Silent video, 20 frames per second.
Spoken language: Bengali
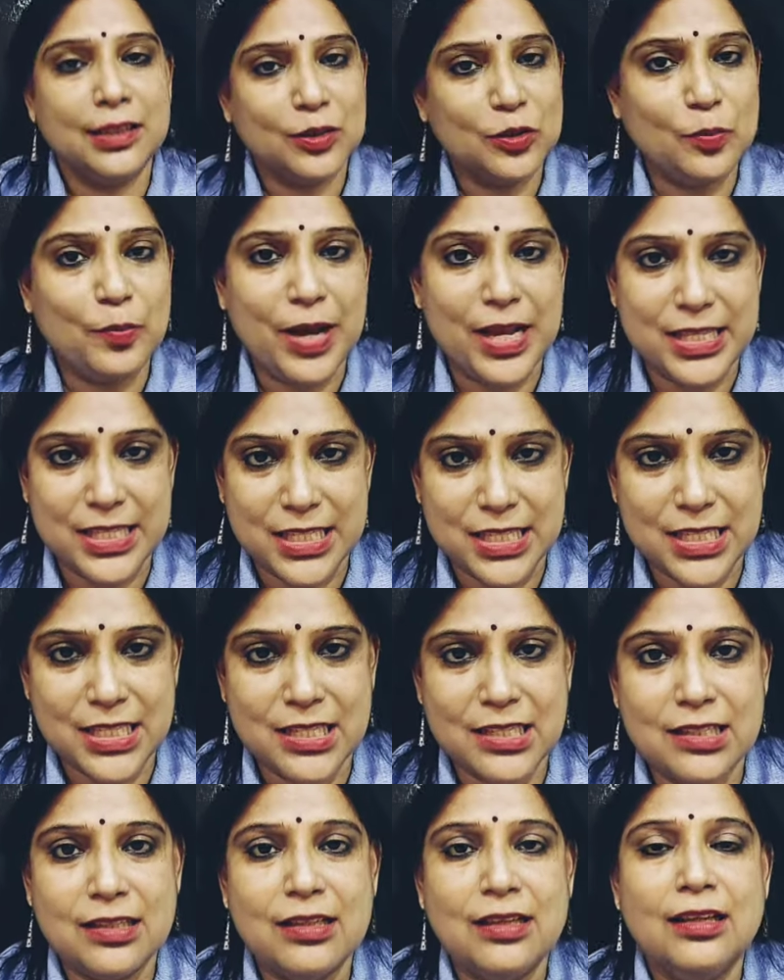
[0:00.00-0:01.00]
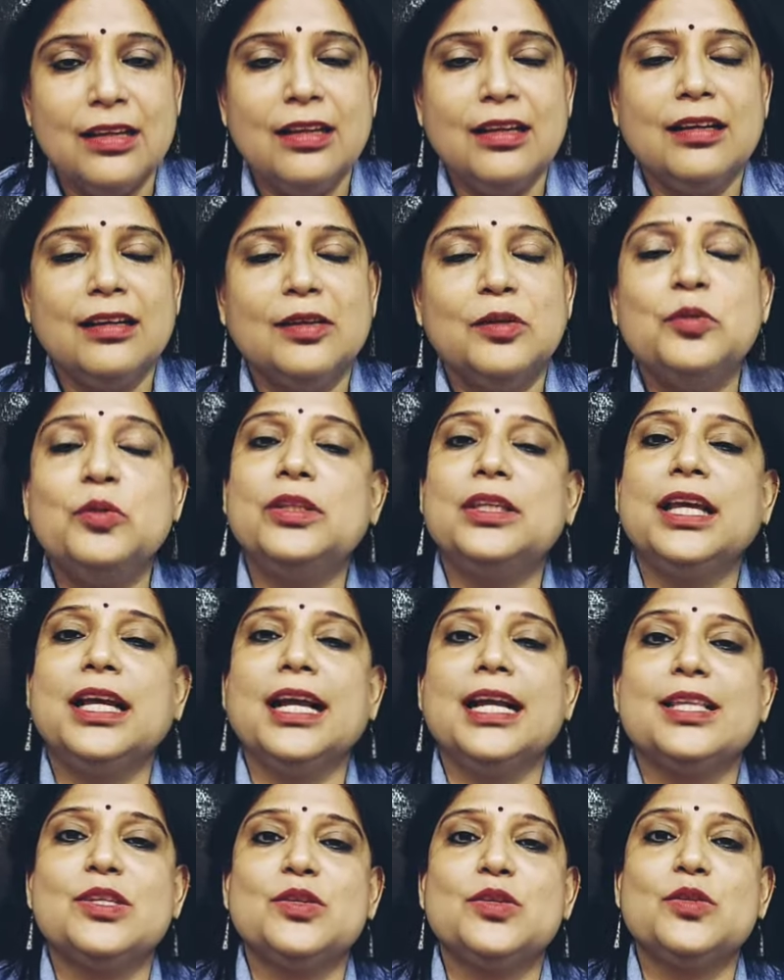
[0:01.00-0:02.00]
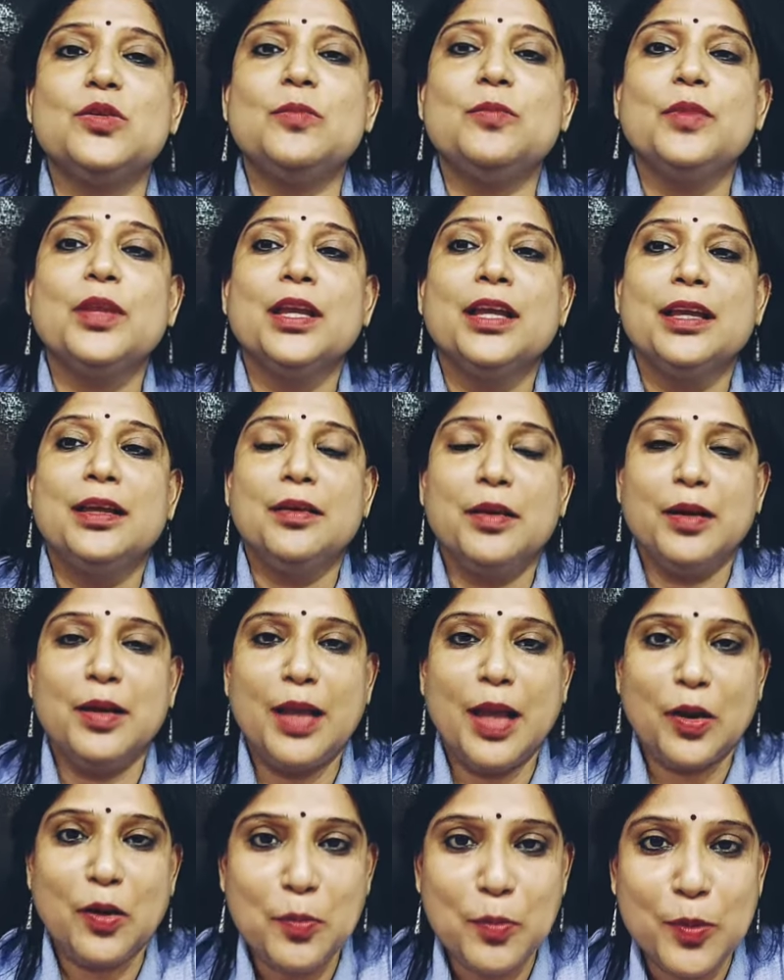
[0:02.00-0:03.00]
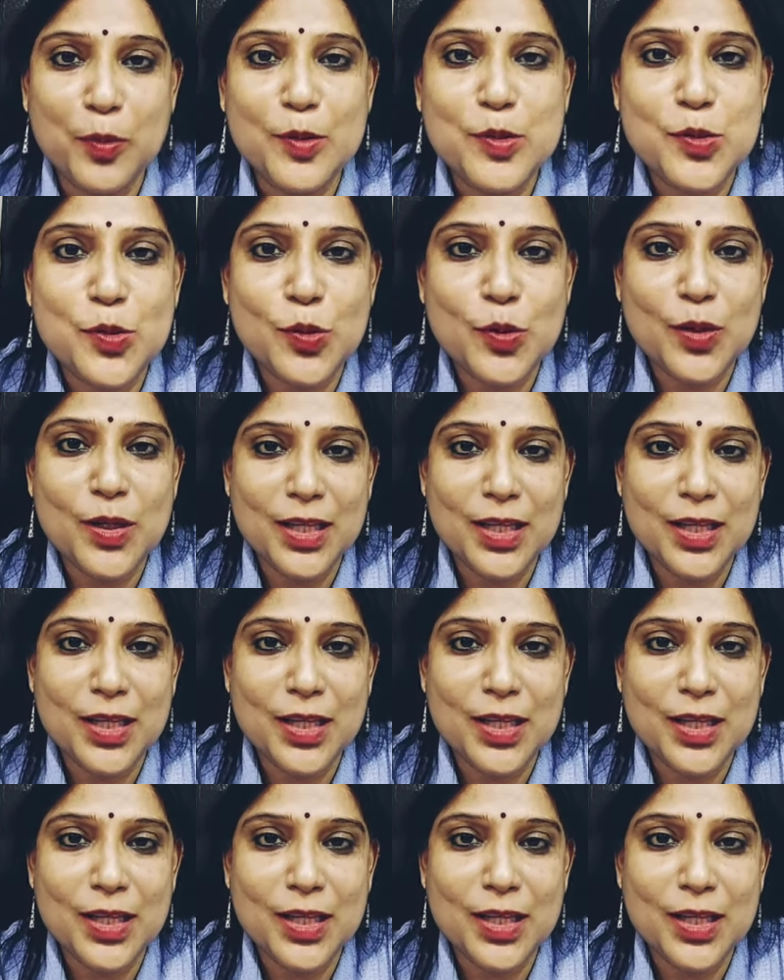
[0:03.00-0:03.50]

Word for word: তো মাস্ট ঘুরতে গেছো এখন বলছো